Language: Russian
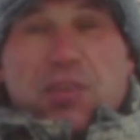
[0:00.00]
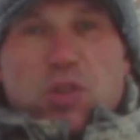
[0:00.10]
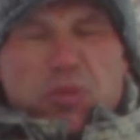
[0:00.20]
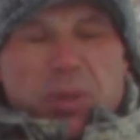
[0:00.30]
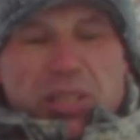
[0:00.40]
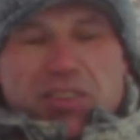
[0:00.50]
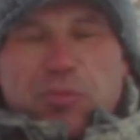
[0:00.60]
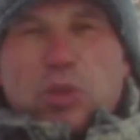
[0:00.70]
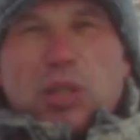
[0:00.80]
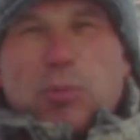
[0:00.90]
того, чтобы когда вы
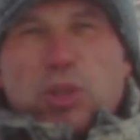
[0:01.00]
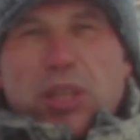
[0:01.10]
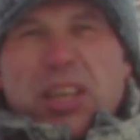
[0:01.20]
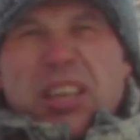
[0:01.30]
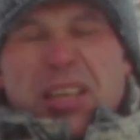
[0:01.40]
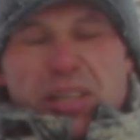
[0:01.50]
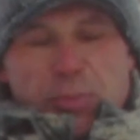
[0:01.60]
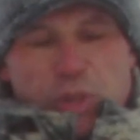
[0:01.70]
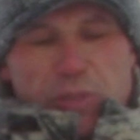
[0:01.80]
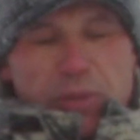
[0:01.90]
будете работать с
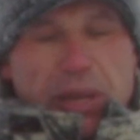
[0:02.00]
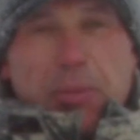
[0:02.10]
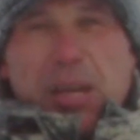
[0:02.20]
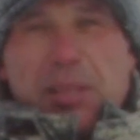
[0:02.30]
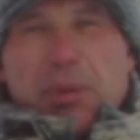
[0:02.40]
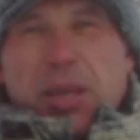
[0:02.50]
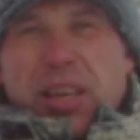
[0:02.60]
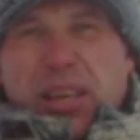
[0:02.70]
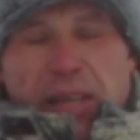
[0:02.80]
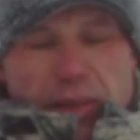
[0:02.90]
мощными капканами,
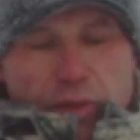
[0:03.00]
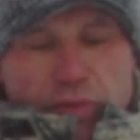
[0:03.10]
ну,